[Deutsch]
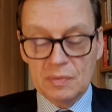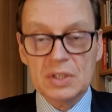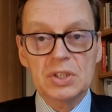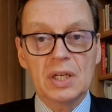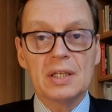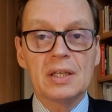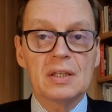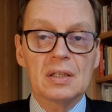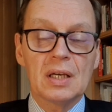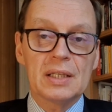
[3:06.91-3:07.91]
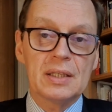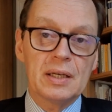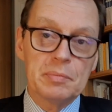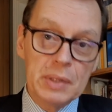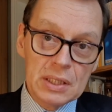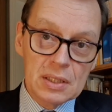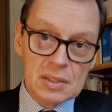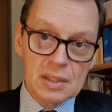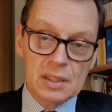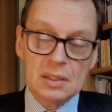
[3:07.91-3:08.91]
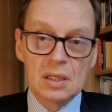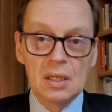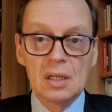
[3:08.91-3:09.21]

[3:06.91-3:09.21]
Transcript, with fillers: Wahrscheinlich hat er ein Bild gesehen.